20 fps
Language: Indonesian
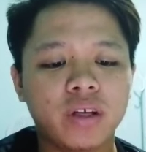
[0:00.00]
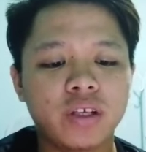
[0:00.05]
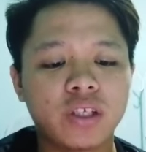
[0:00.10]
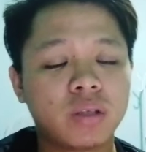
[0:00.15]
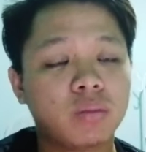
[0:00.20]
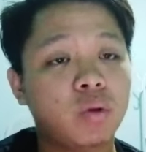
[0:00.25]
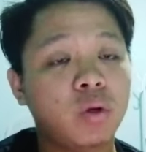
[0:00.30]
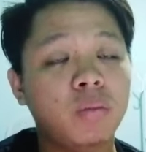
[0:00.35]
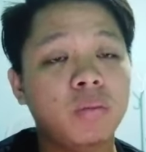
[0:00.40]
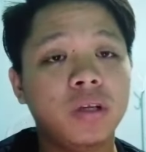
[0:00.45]

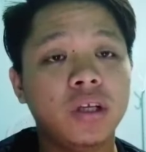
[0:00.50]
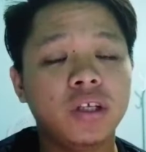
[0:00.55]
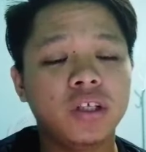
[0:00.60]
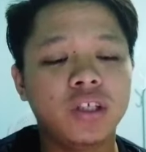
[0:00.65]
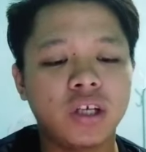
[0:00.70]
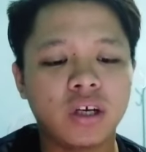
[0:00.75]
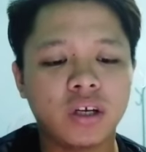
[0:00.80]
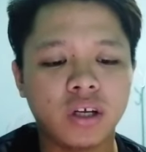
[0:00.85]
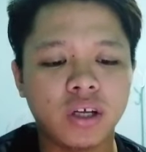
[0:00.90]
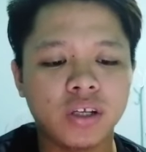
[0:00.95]
Sebelum ini
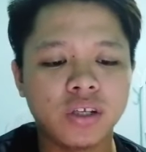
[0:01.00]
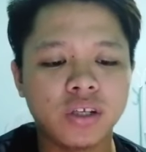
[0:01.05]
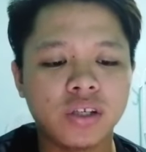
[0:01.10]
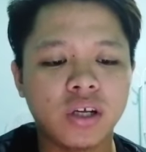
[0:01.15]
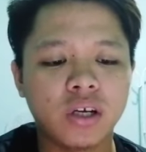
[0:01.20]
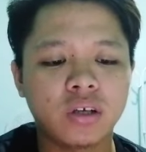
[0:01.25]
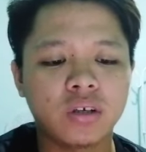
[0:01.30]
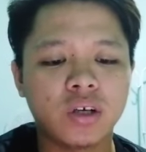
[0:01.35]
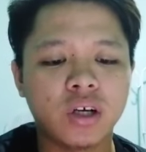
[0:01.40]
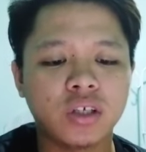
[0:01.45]

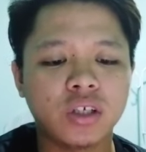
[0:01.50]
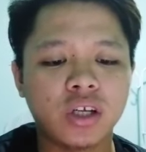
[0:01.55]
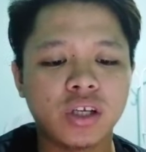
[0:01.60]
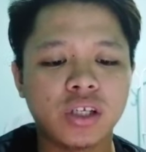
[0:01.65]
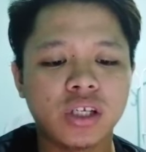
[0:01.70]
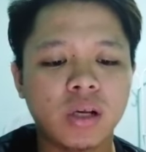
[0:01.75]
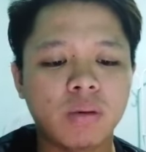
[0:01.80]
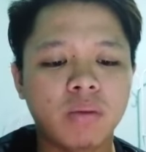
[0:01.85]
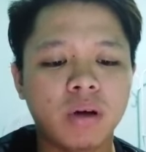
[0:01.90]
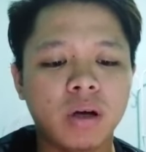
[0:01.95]
JRS dan
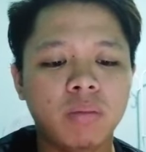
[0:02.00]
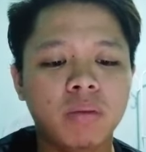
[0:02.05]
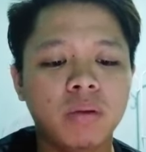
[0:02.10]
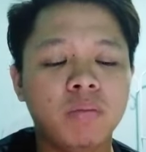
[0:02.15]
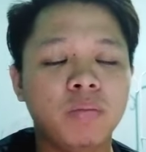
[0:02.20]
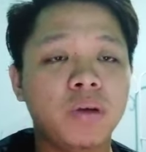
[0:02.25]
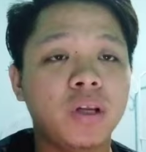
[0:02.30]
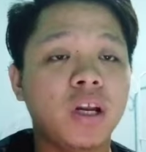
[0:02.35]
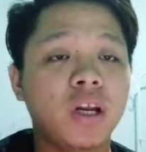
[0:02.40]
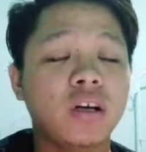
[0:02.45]
Kerajaan Sabah
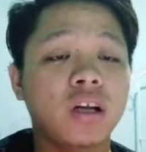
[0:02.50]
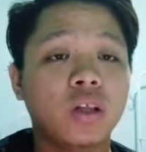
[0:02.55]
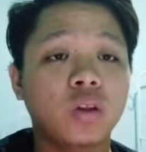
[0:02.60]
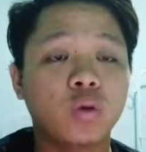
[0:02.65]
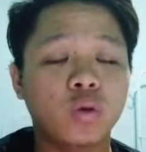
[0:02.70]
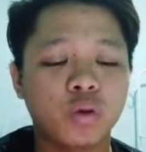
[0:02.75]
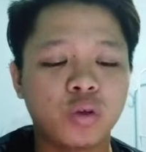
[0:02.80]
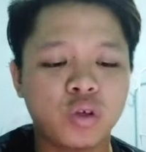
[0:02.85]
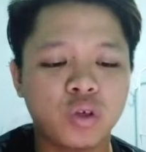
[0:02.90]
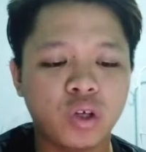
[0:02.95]
pimpinan
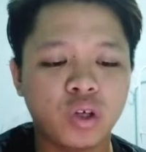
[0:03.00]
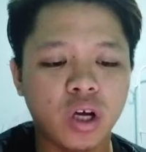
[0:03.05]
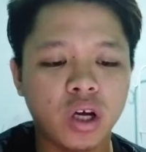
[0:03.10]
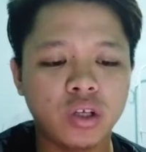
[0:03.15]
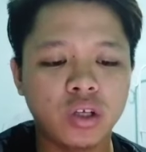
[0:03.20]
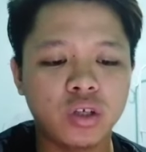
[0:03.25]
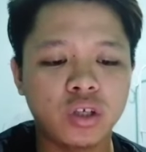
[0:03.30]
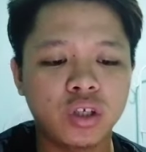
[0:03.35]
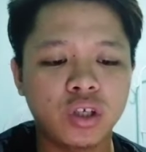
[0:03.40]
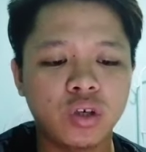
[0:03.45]
Datuk Sri
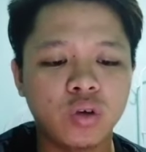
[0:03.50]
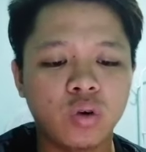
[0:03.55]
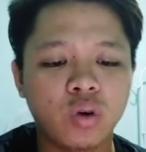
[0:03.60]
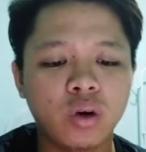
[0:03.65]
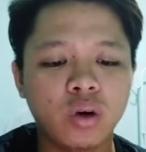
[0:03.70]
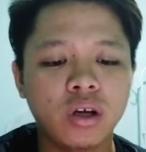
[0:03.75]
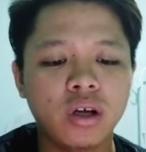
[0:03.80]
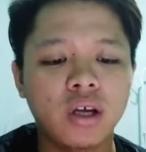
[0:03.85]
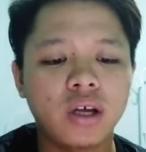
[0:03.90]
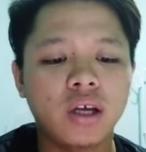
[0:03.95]
Haji
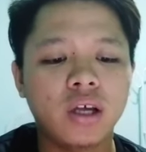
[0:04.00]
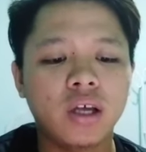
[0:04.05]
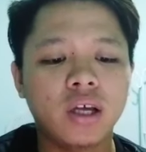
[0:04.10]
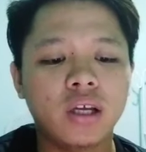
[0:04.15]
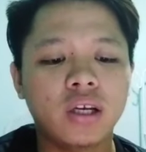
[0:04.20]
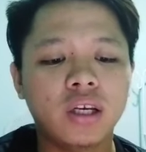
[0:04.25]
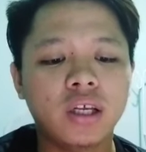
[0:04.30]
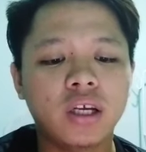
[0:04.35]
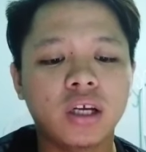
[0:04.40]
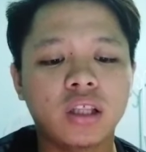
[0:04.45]
Jinor
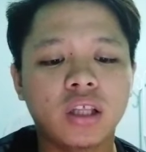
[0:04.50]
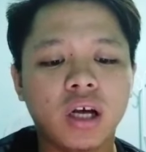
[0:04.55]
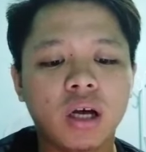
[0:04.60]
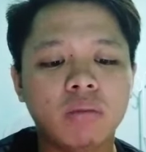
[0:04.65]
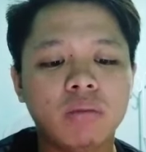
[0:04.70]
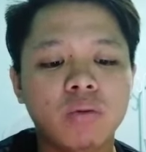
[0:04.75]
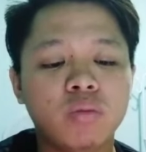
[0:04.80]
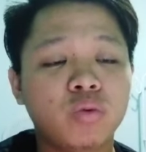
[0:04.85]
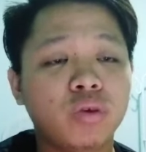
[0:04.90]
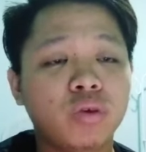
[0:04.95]

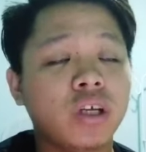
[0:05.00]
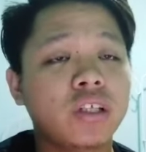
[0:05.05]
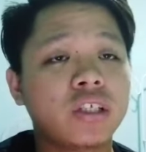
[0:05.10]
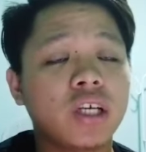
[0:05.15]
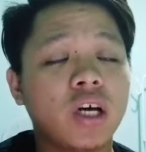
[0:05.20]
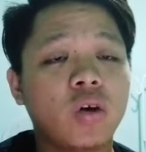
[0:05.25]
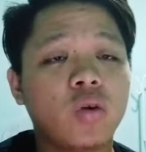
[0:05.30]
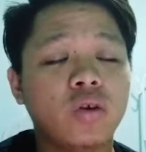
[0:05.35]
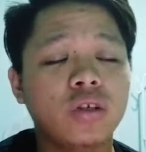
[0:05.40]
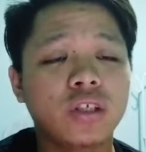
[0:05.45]
dikatakan mempunyai
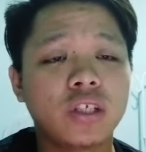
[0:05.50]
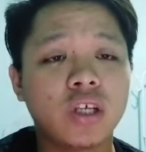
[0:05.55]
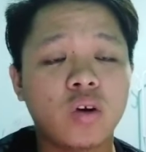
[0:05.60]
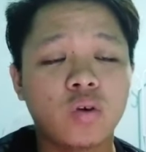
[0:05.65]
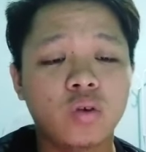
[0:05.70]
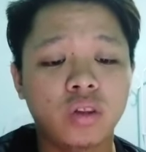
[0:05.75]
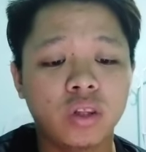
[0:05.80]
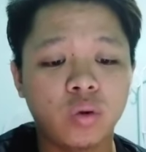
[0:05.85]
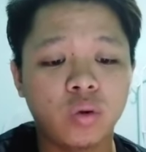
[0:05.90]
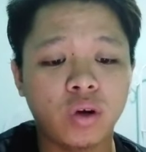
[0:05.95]

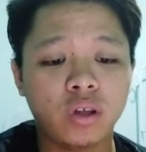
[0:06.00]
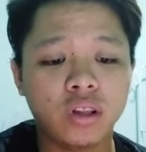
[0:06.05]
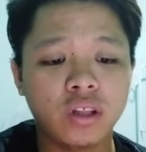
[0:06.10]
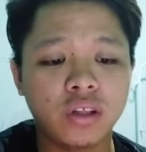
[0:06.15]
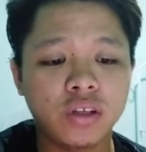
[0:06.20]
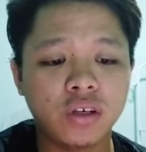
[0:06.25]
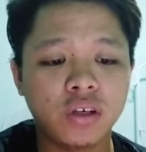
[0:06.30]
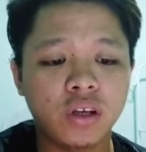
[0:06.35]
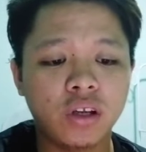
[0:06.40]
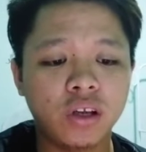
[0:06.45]
calon-calon TYT
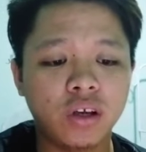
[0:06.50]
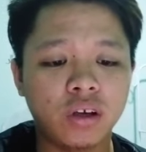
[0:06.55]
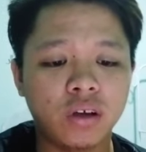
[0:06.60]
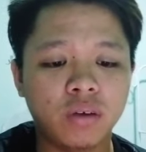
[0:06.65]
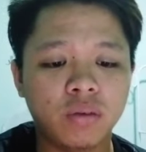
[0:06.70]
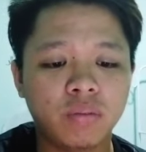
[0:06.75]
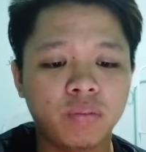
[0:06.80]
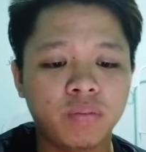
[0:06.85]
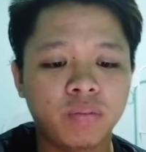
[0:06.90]
sendiri.